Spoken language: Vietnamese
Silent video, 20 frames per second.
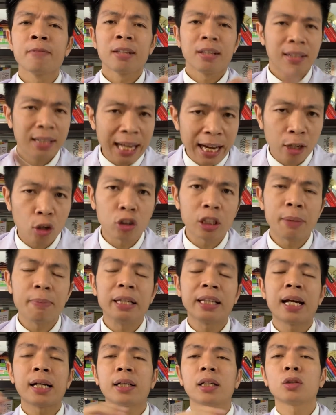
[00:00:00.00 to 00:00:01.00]
là nó sẽ bị
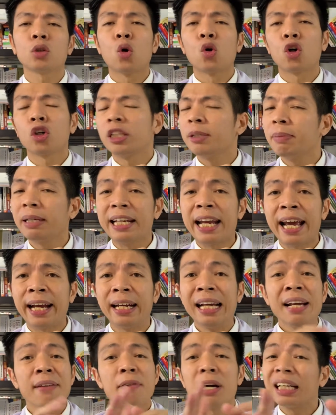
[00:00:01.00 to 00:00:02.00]
tăng sắc tố, nó sẽ bị đen,
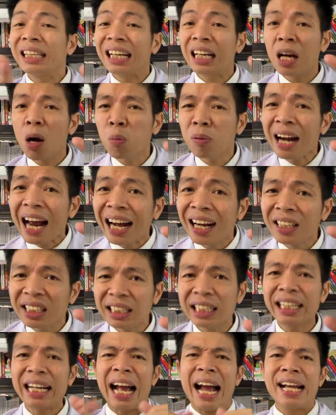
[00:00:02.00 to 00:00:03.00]
và người ta không đăng những
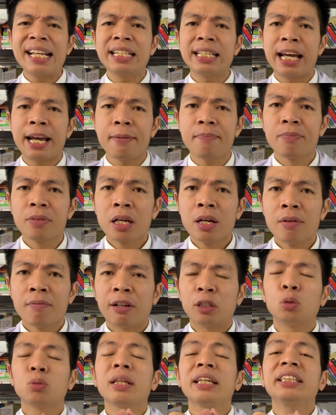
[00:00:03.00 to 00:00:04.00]
cái ca như thế, và
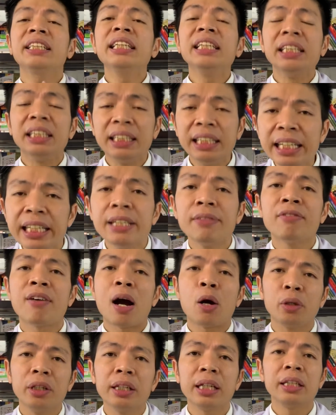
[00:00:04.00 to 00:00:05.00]
chúng ta chỉ nhìn
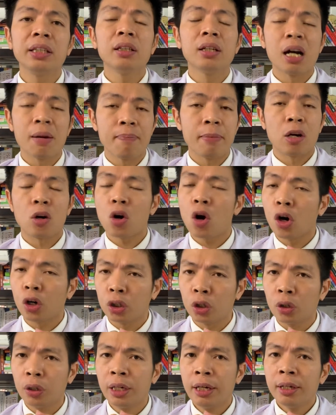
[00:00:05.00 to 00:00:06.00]
vào những cái trường hợp mà nó khỏi
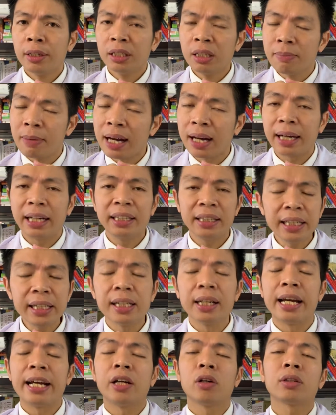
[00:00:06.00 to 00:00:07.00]
thôi. Nhưng mà cái tỷ
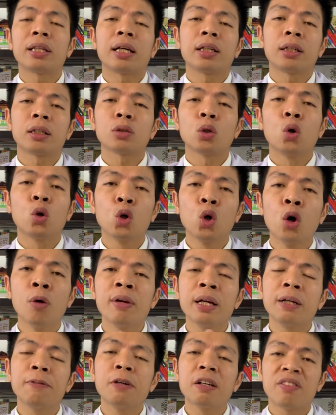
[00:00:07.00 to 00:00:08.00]
lệ nó tăng sắc tố đối
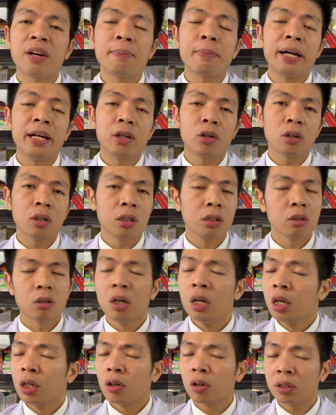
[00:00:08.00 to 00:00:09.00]
với cái phương pháp đấy nó
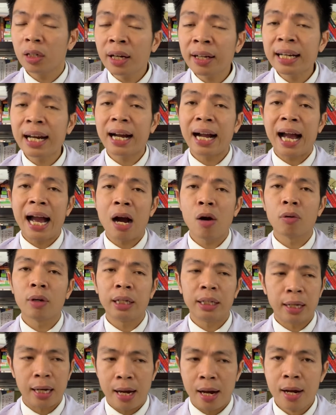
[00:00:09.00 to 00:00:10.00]
nó rất là cao,
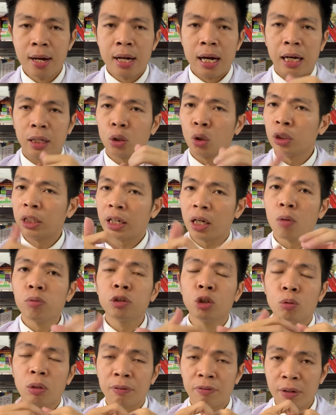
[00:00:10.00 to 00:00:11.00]
nên là à, tôi sẽ không
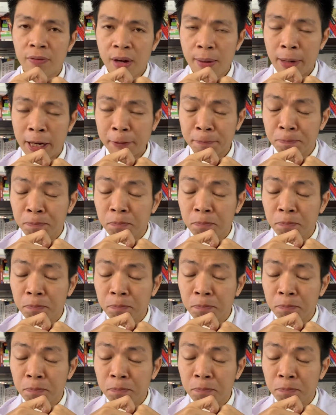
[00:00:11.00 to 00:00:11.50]
dùng cái phương pháp đấy.